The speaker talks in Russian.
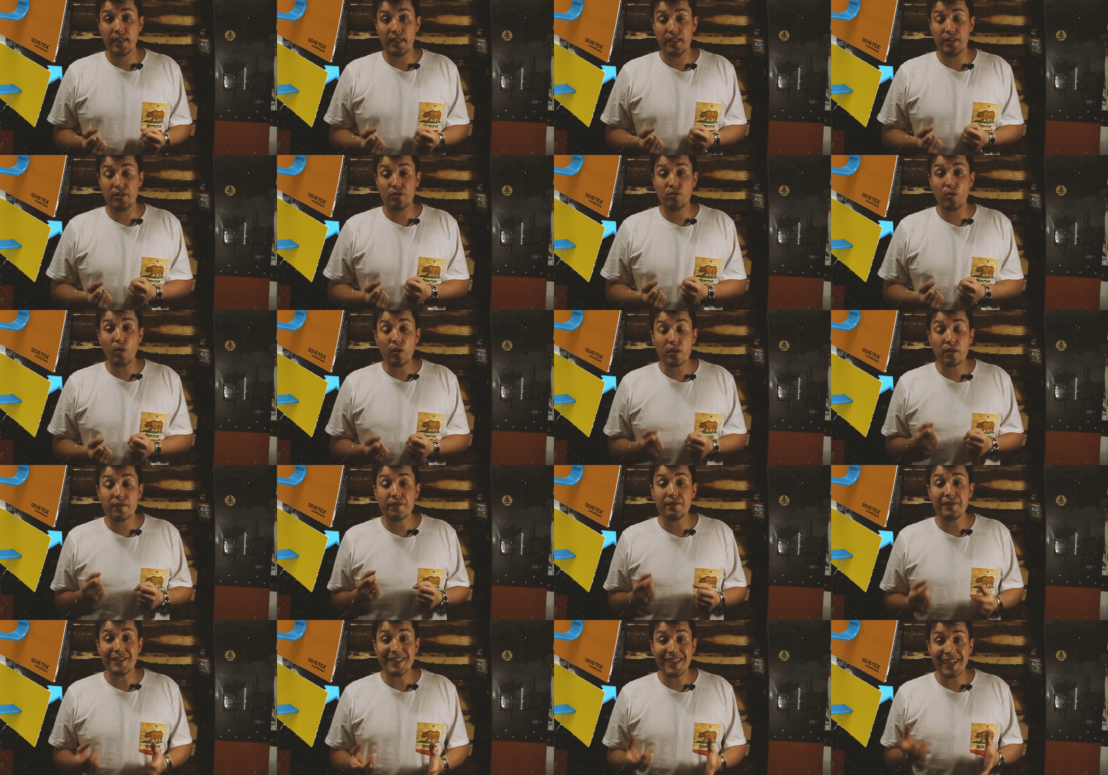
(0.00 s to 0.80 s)

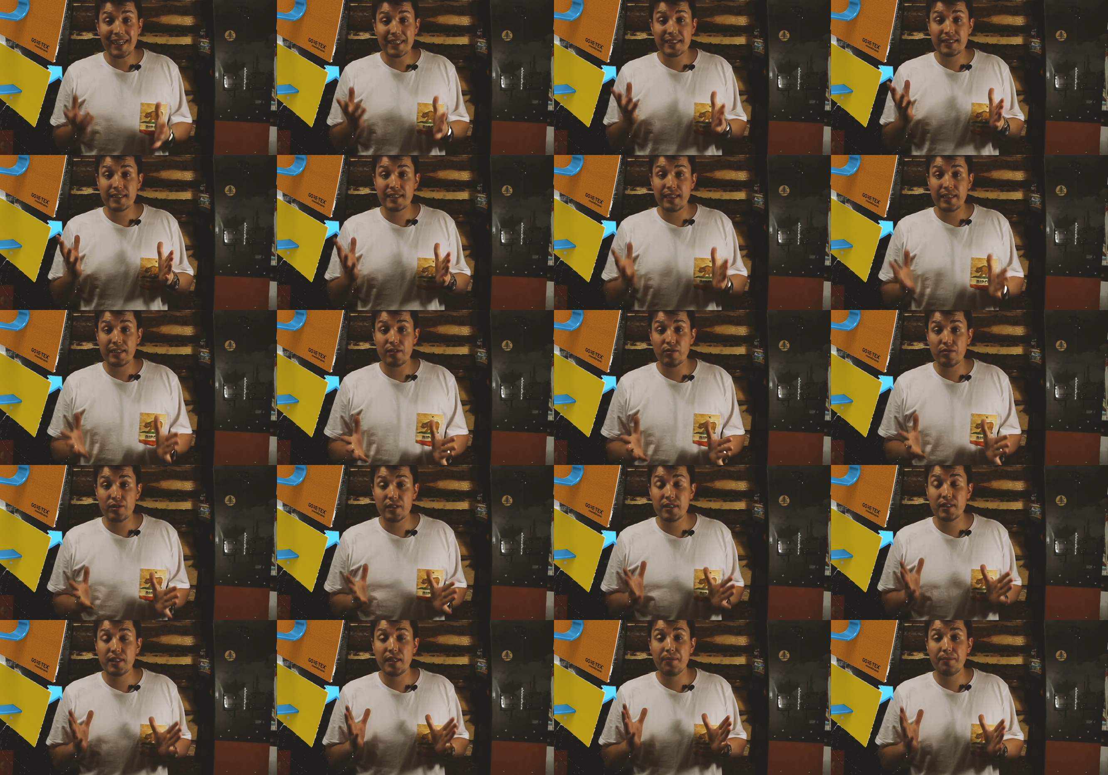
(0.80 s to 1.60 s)
Итог, вы
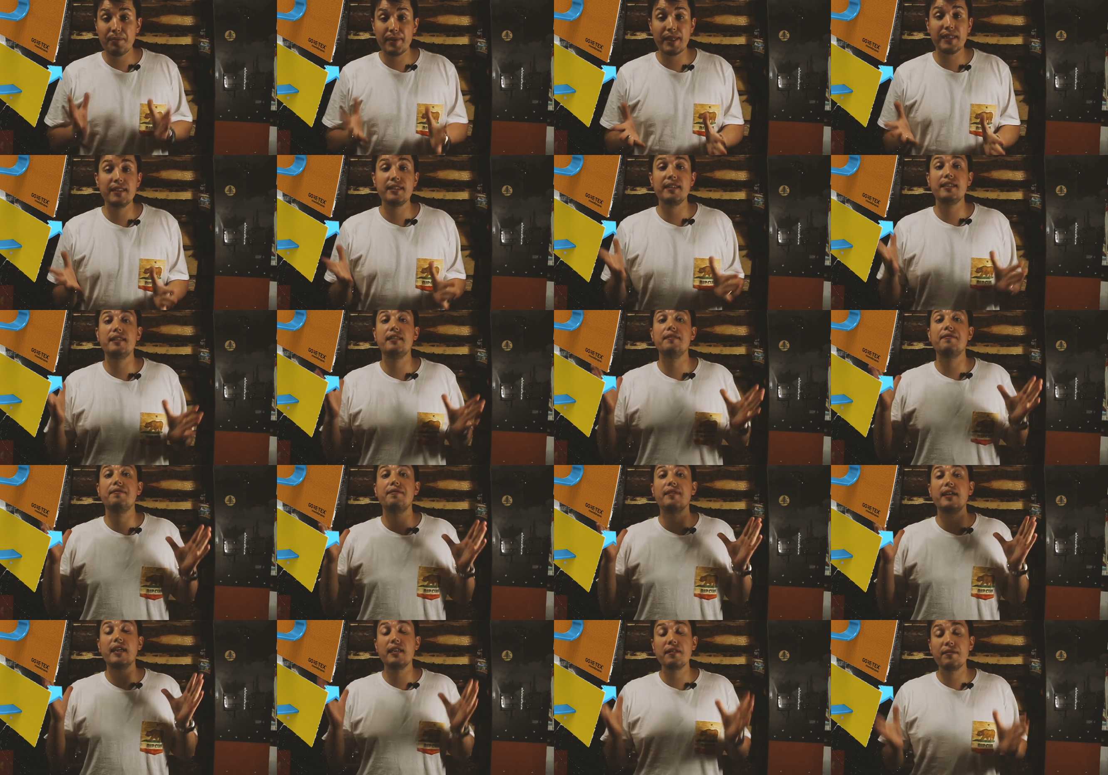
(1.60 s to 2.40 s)
остаетесь опять-таки
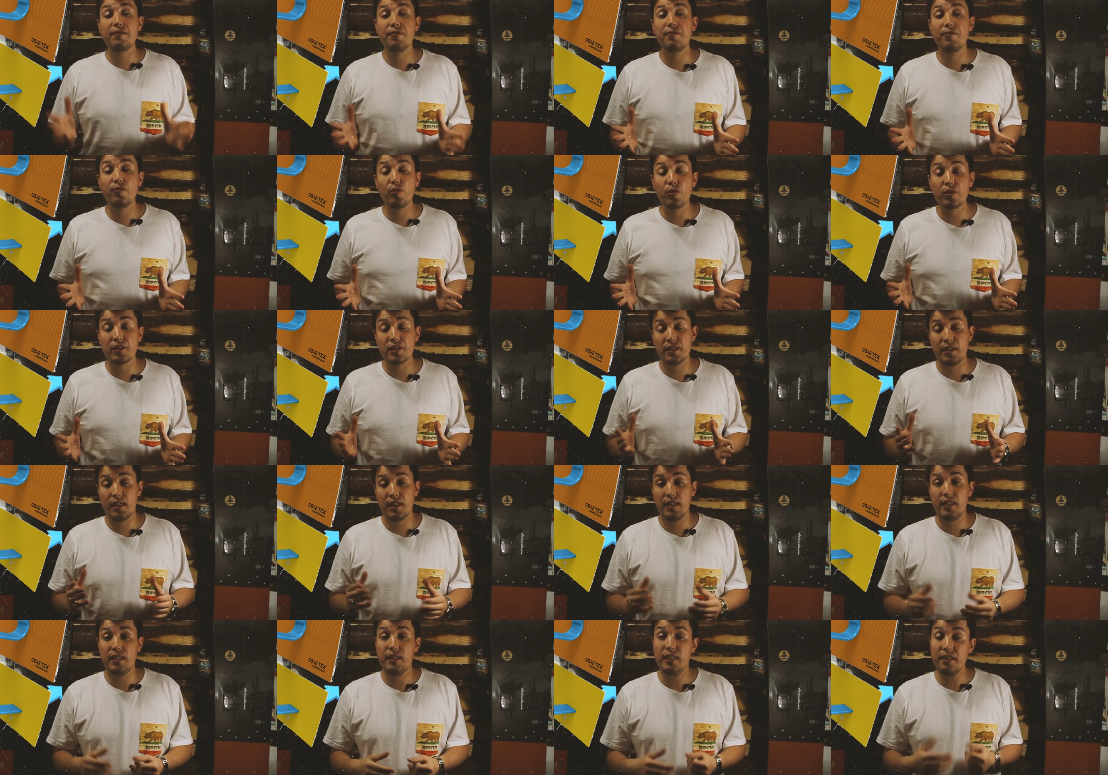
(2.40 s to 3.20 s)
в
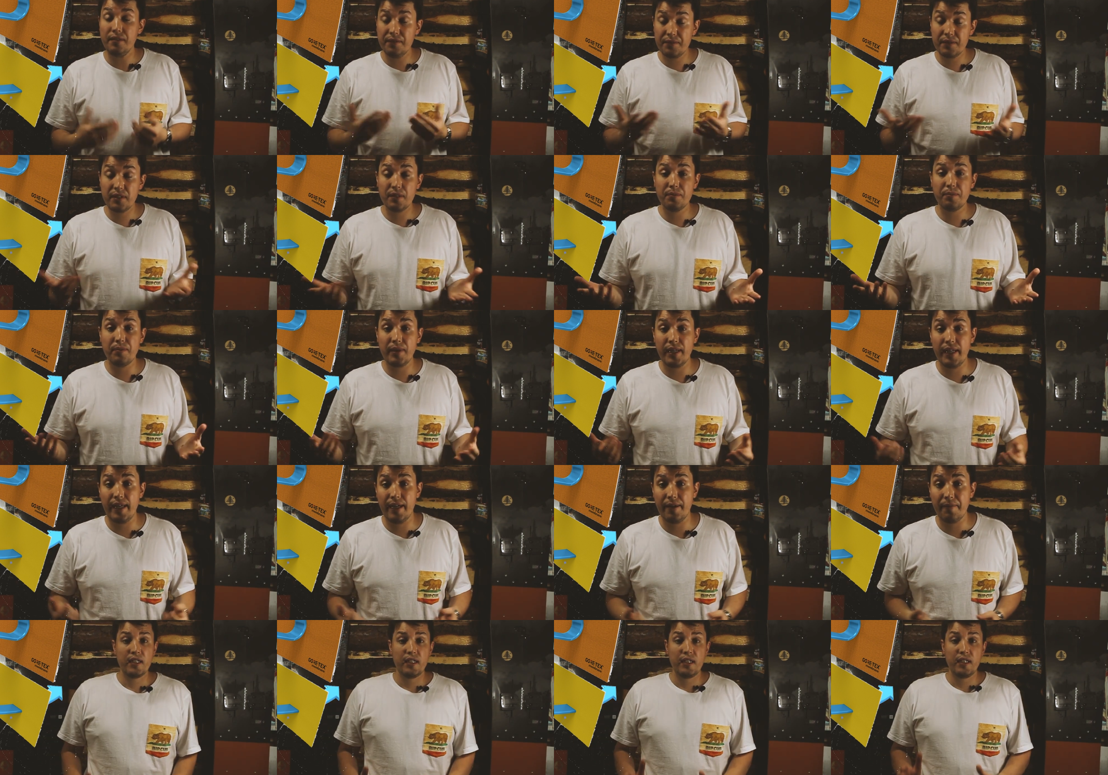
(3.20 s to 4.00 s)
комфорте и в
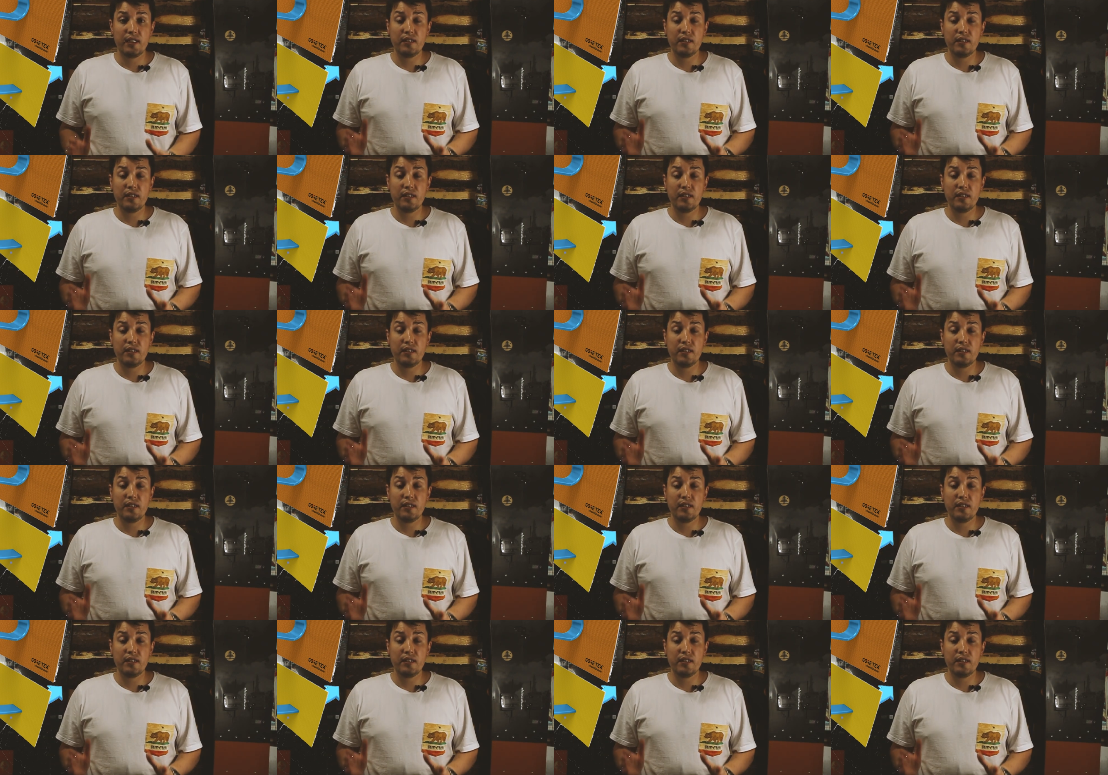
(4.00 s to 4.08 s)
тепле.